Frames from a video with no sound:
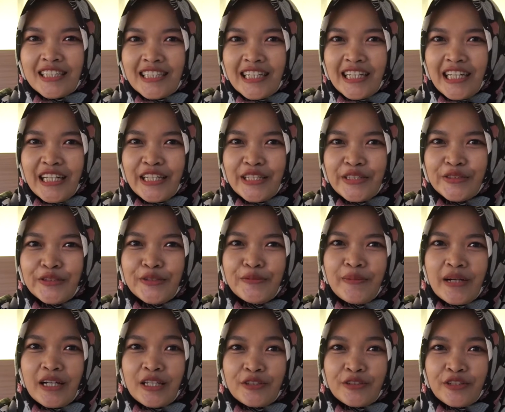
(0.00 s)
saya itu
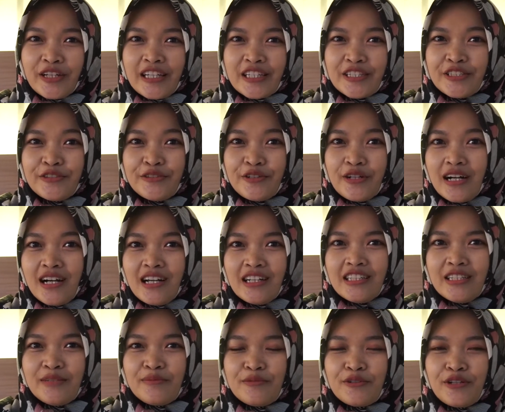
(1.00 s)
masuk S2
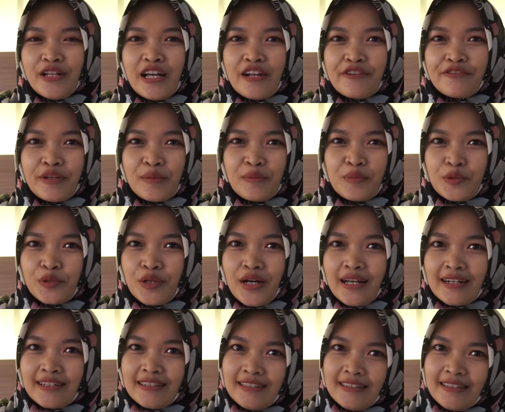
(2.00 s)
di bulan
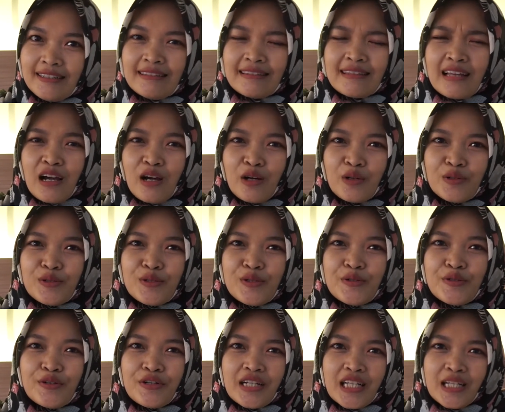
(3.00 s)
Februari tahun
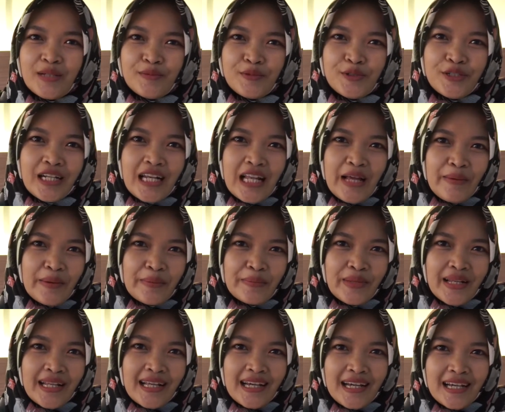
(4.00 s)
2018
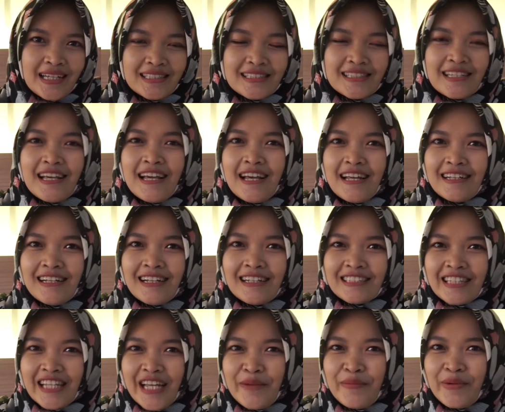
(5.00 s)
dan
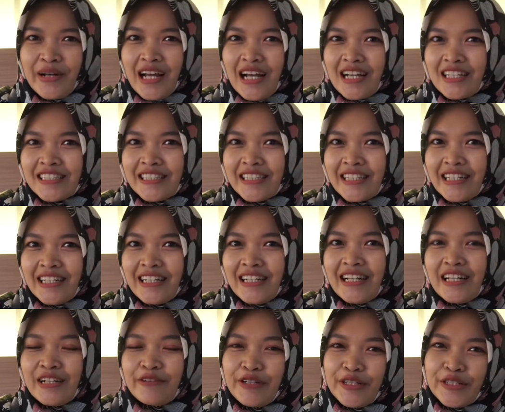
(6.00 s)
saya berhasil
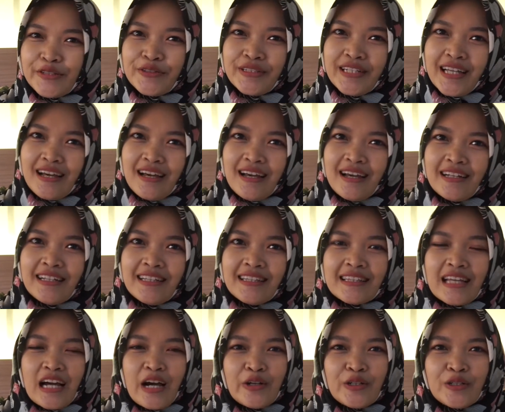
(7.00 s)
wisuda di
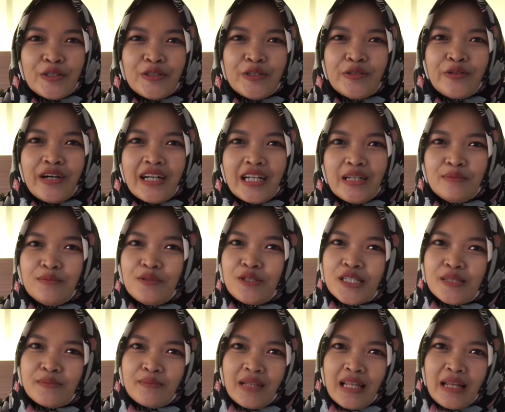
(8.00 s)
tahun
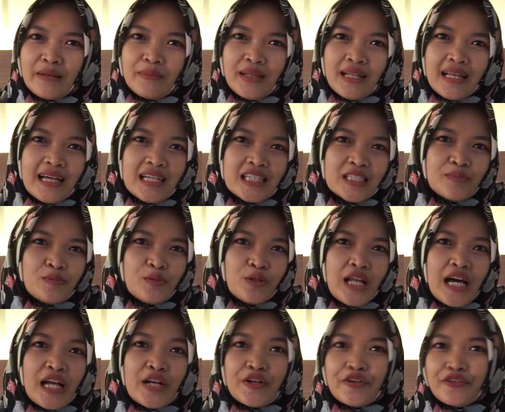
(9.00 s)
2019
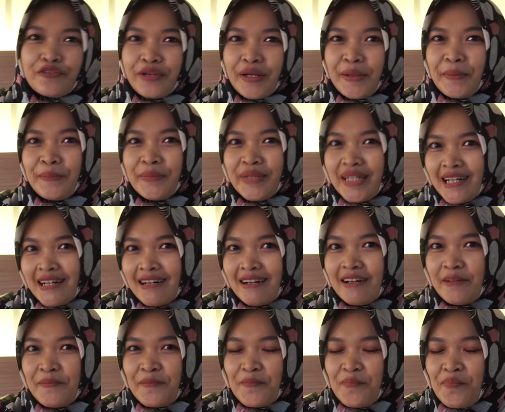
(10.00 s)
bulan November.
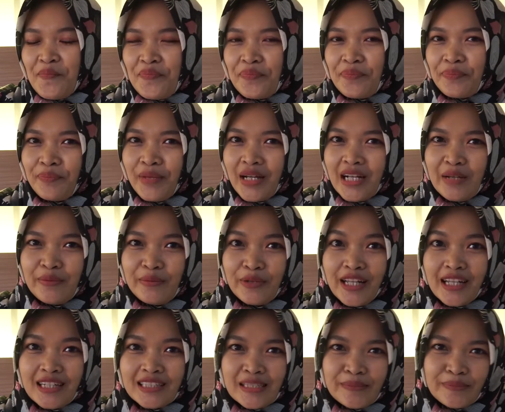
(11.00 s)
Pada
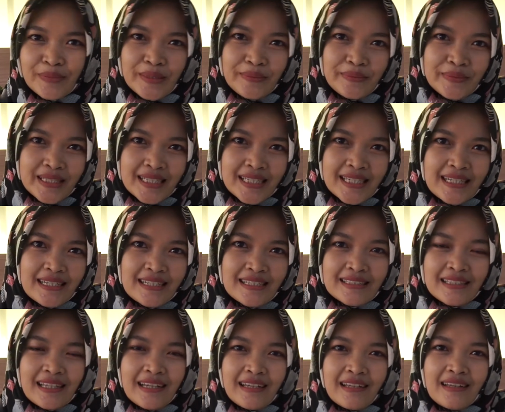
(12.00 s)
bulan September
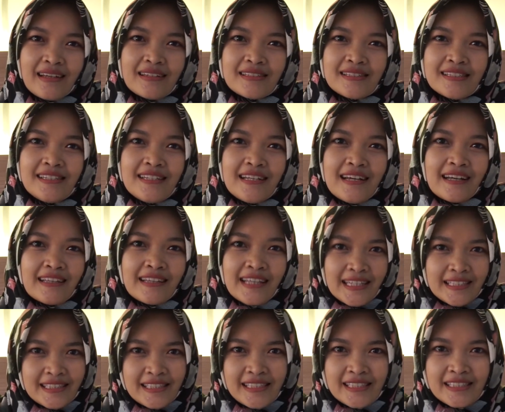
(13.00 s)
saya sidang
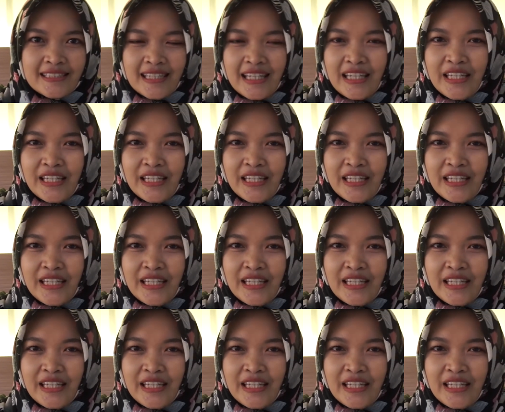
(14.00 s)
tesis.